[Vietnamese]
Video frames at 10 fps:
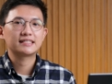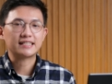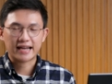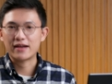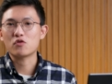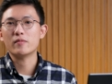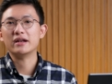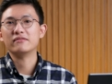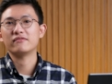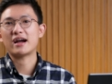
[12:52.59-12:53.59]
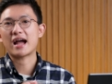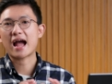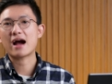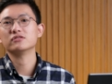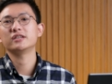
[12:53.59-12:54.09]
trải nghiệm của mình về
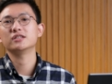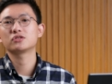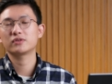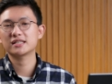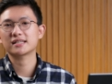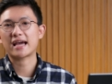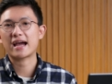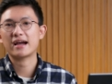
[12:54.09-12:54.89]
Audi Strix k